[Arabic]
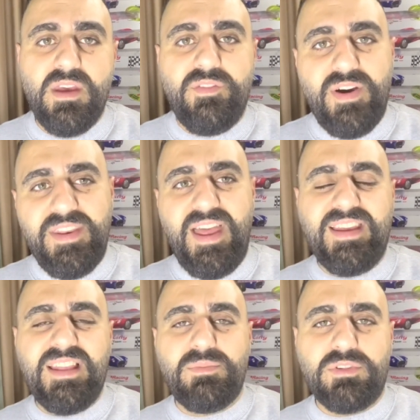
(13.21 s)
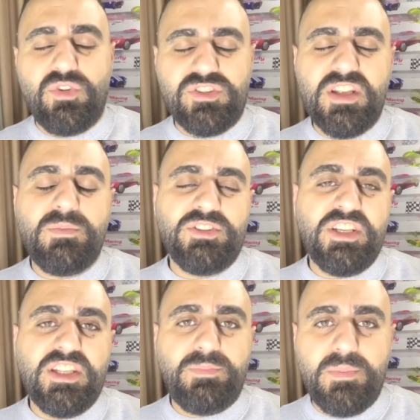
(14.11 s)
فانا حكيت ما تواصلت مع
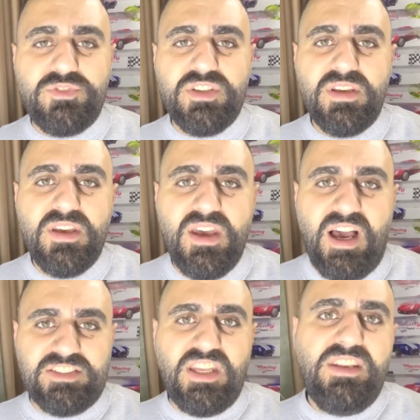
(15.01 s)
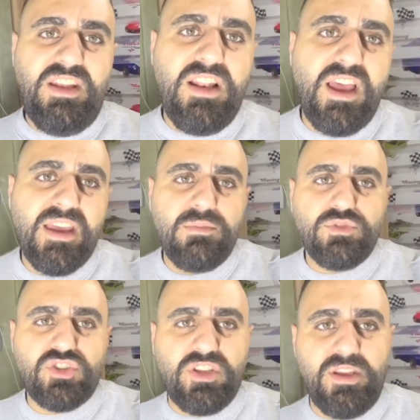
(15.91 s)
شركه ببجي عشان نحل هاي
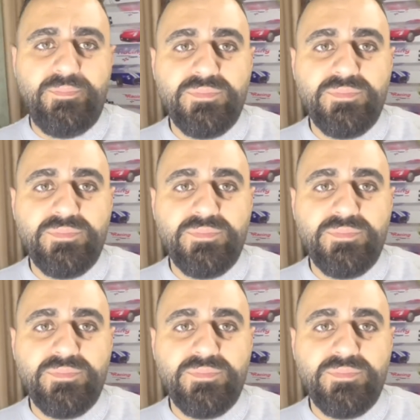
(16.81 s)
المشكله